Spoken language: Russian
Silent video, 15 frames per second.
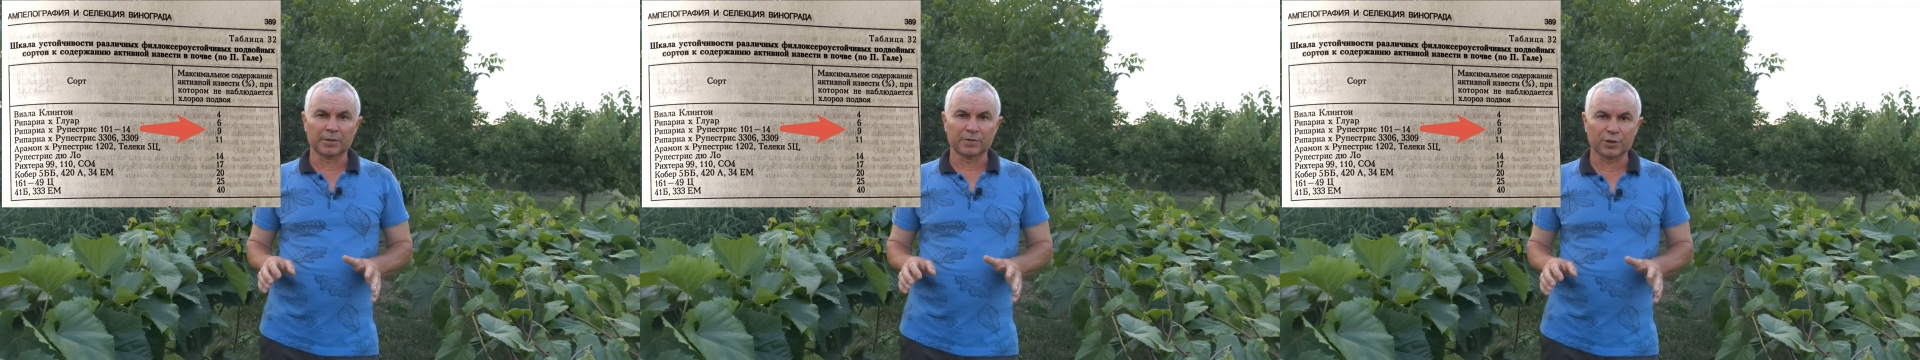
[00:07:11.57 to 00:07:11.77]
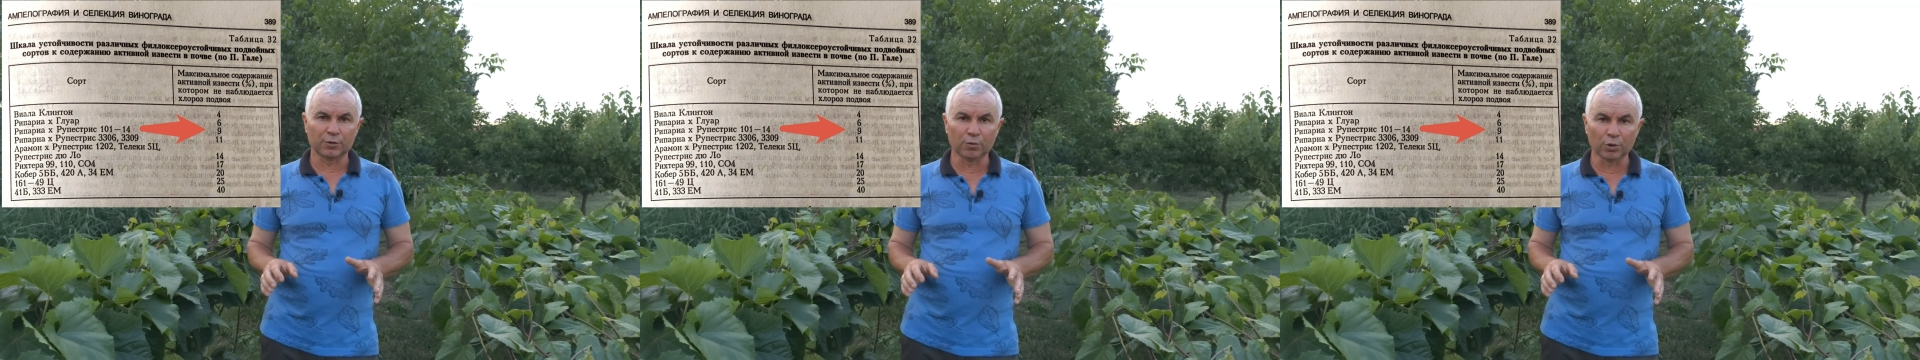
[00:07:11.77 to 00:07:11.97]

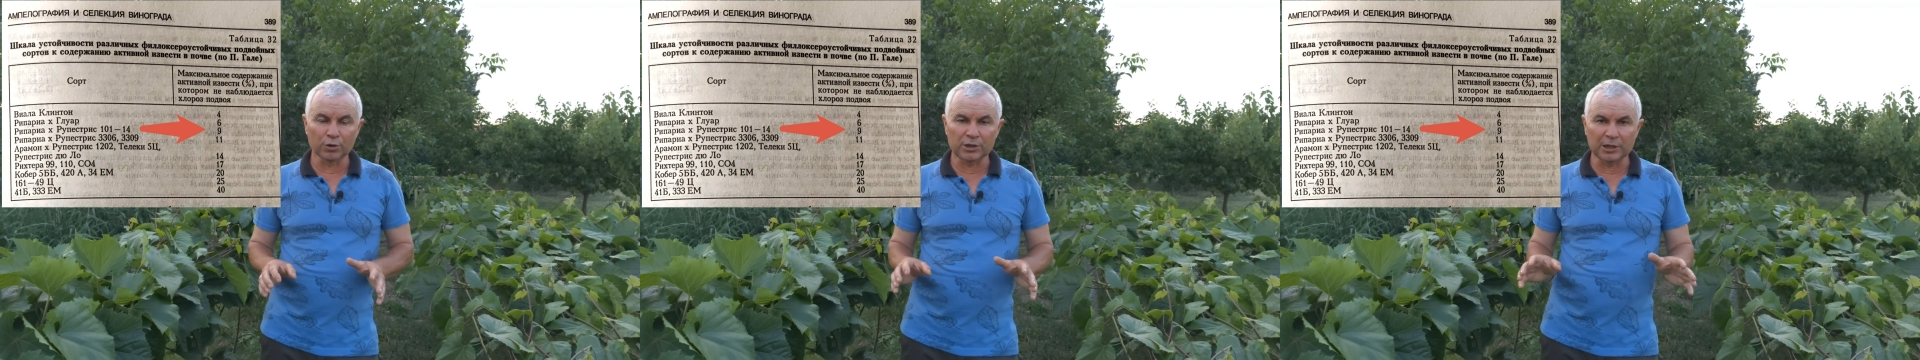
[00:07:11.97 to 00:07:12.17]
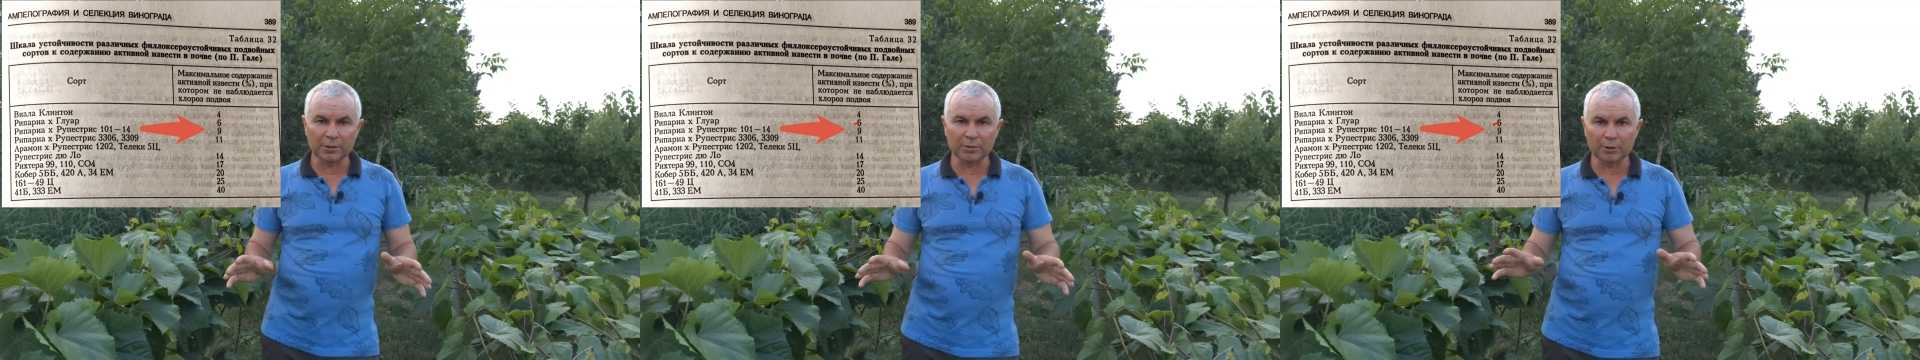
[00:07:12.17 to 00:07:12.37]
всего
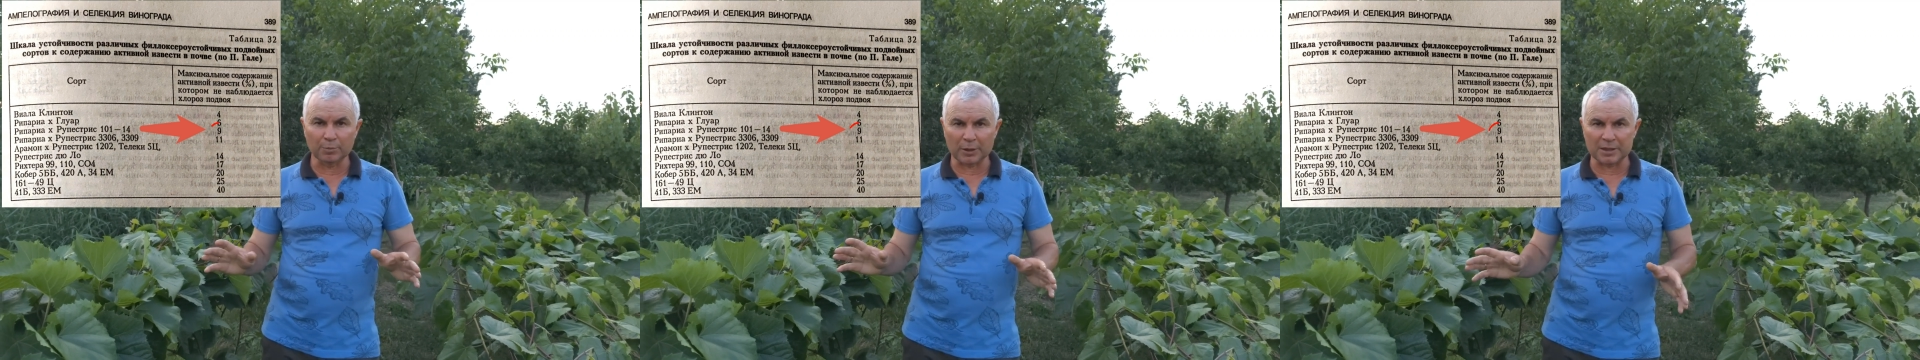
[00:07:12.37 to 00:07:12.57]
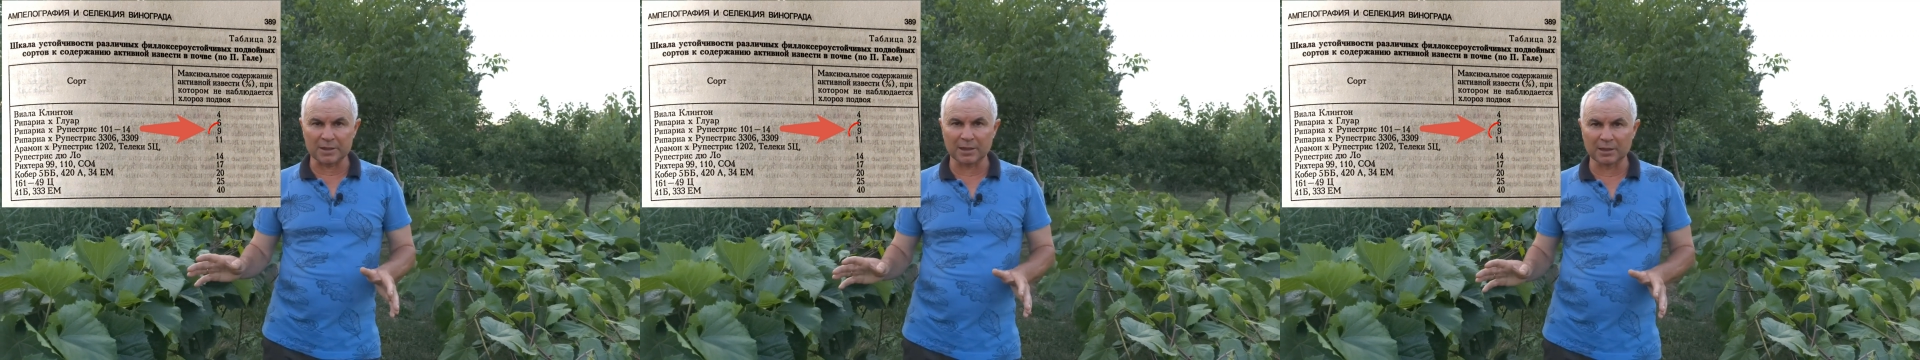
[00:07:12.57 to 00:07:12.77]

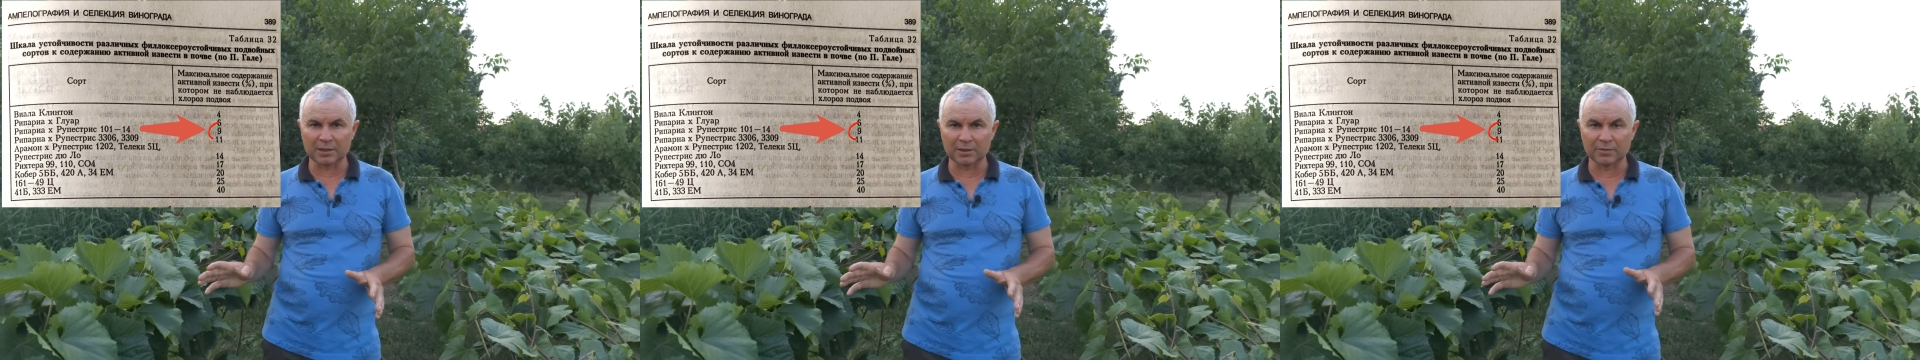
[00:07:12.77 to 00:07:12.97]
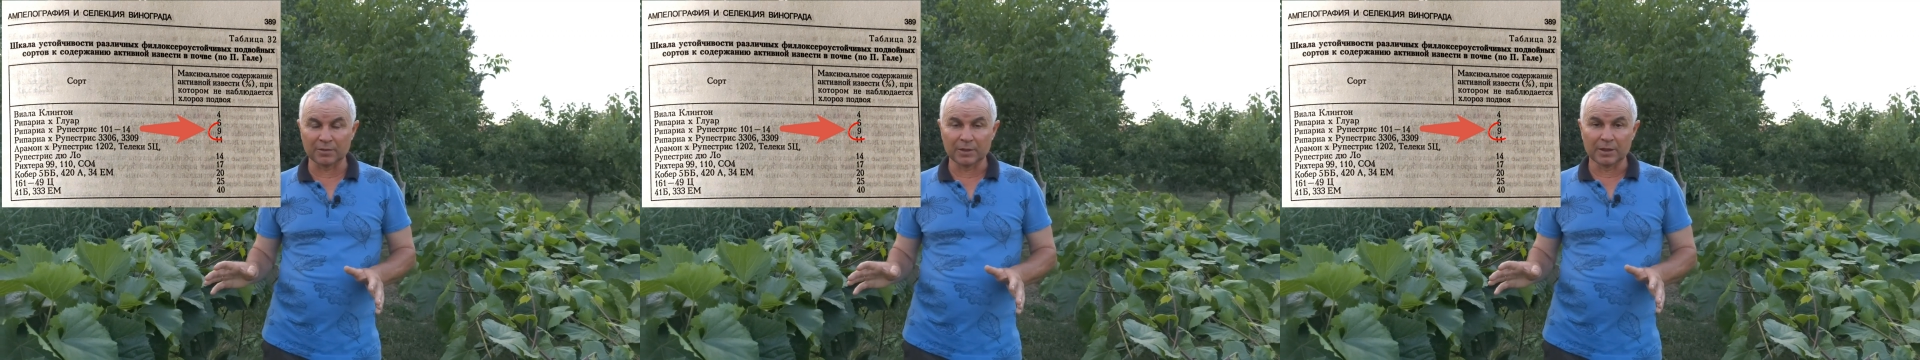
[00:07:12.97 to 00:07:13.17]

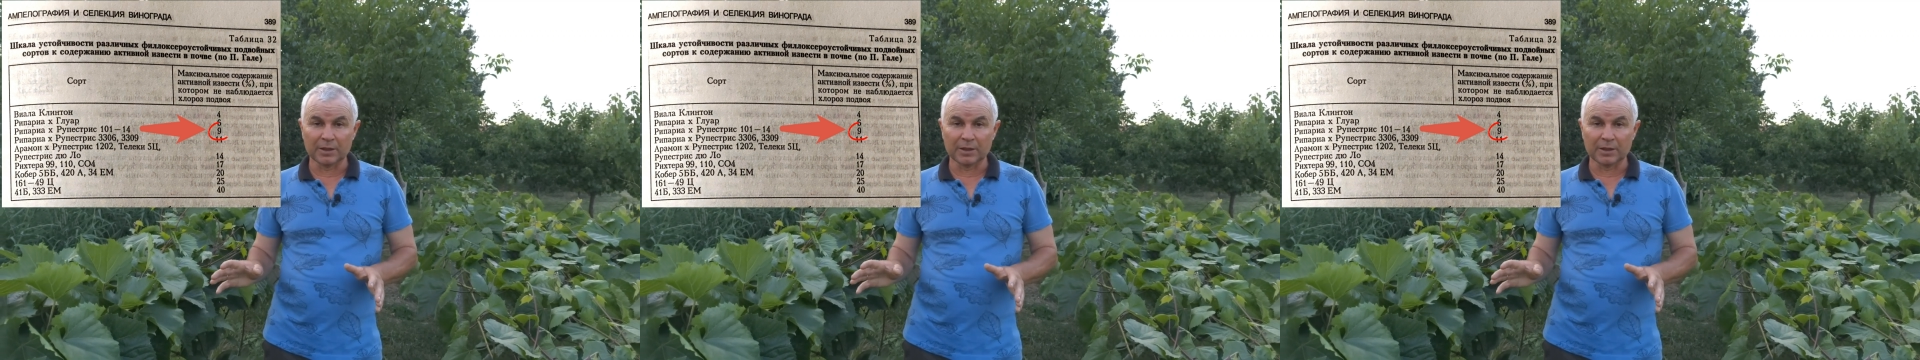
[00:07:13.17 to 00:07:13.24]
9%.